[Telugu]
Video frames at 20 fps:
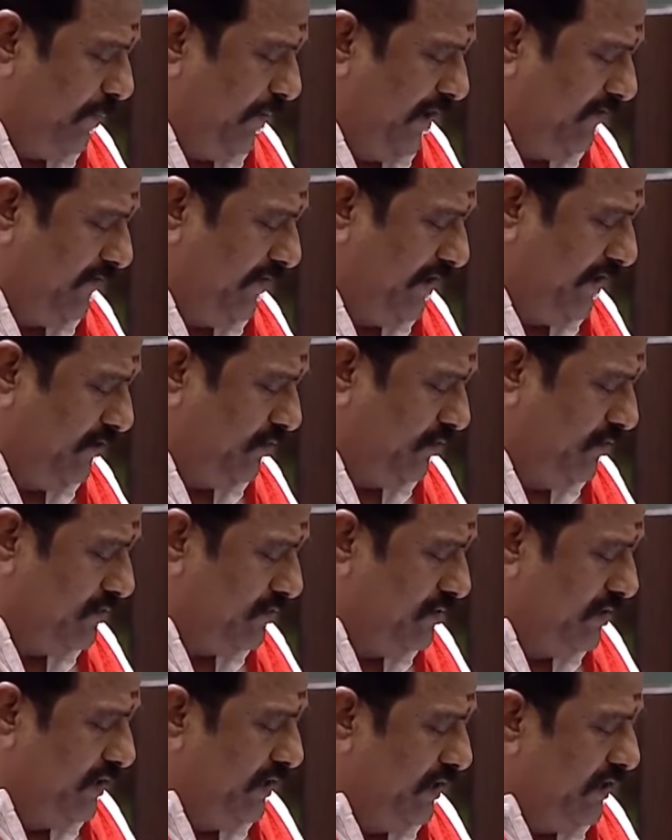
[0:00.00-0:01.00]
ఇప్పటి వరకు
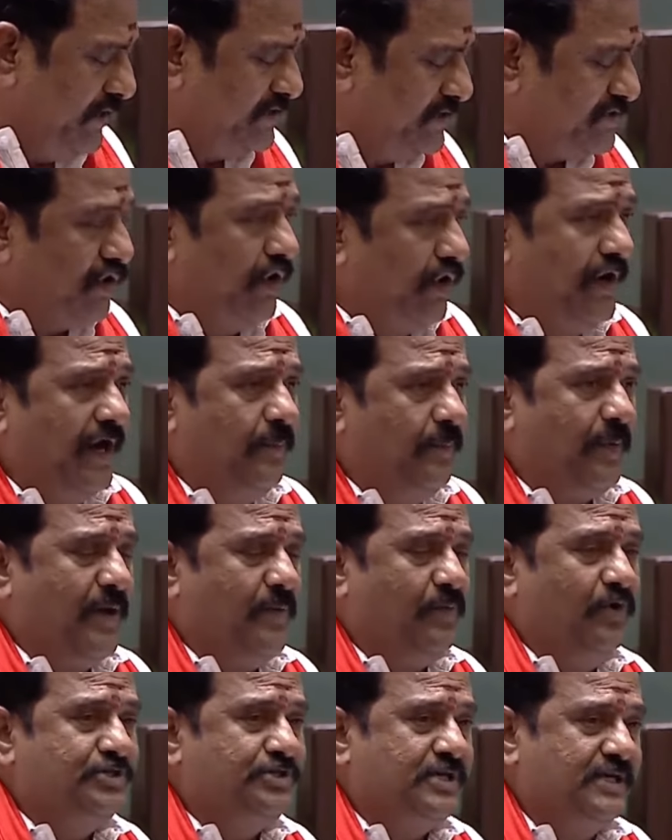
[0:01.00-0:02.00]
జోనల్
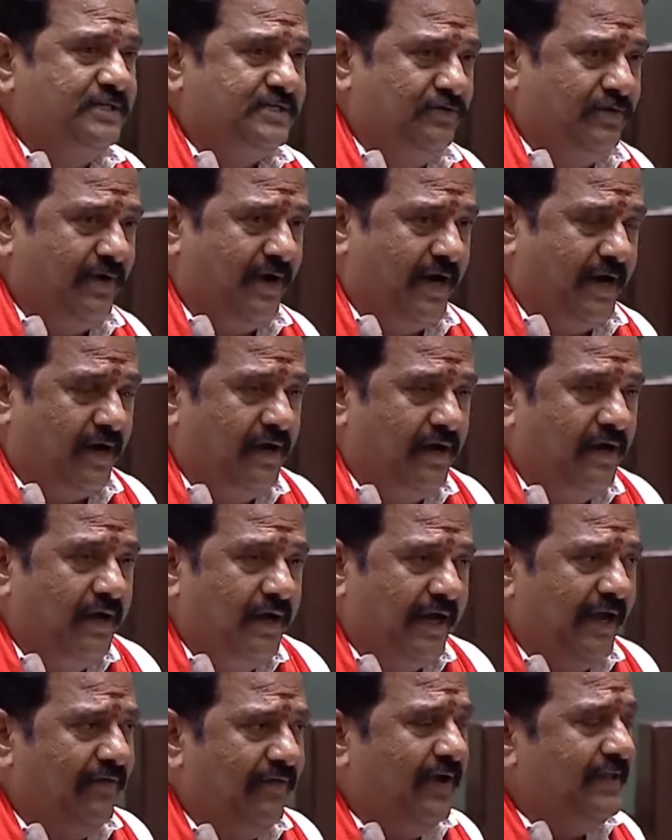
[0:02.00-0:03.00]
ప్రమోషన్స్ ద్వారా
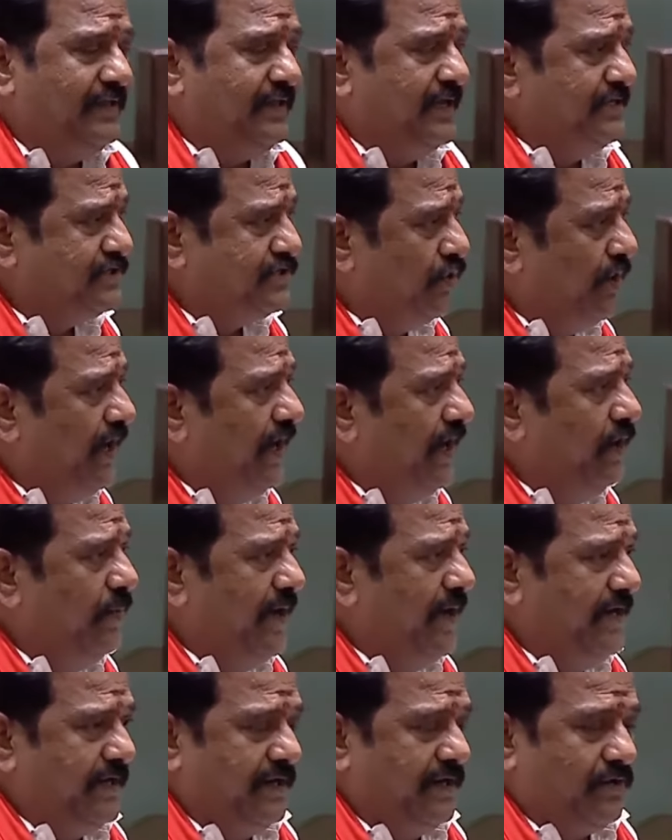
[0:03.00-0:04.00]
ఏవైతే
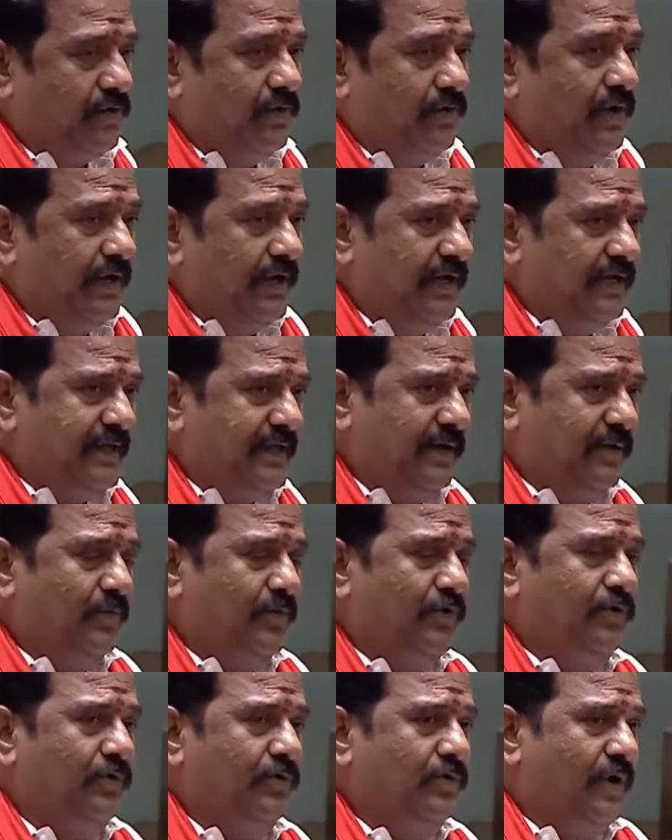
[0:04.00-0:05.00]
జోనల్లు పెట్టినో
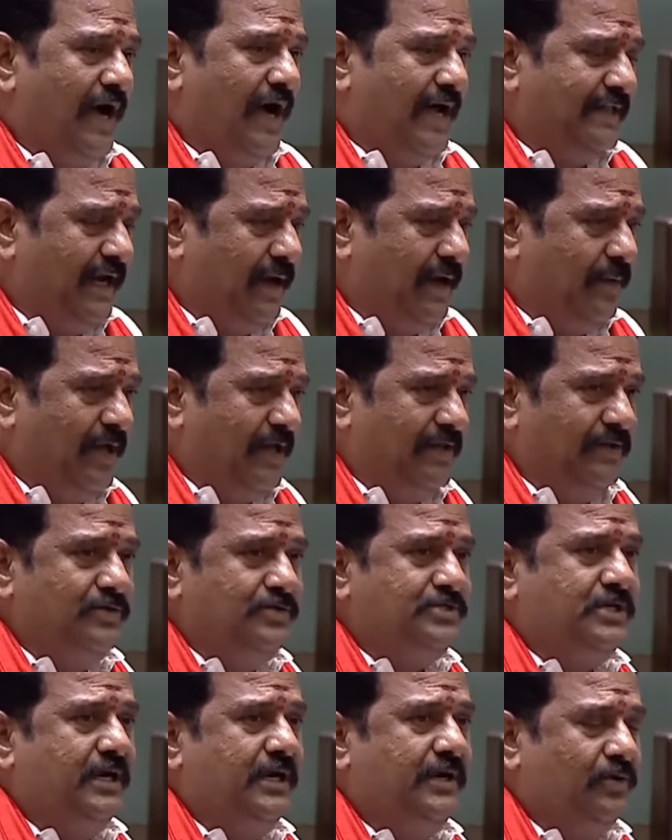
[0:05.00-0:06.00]
ఇంతకుముందు ఆదిలాబాద్
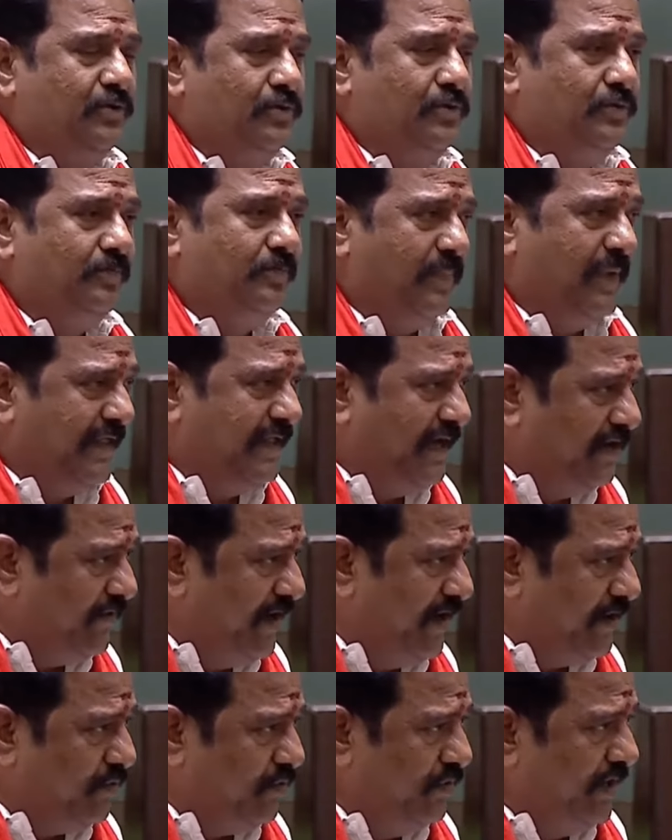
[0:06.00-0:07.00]
నుంచి ఇటు
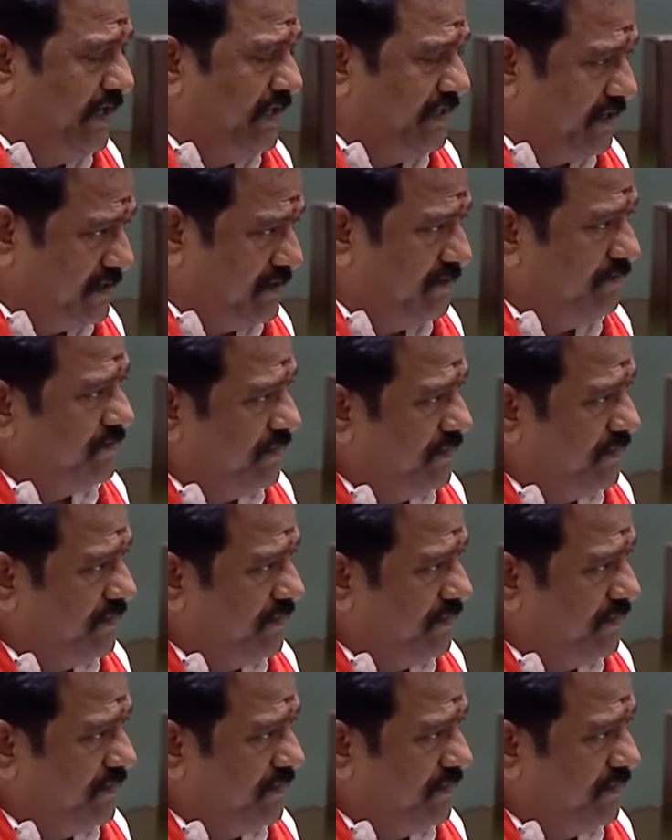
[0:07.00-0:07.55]
మెదక్ వరకు ఉండేది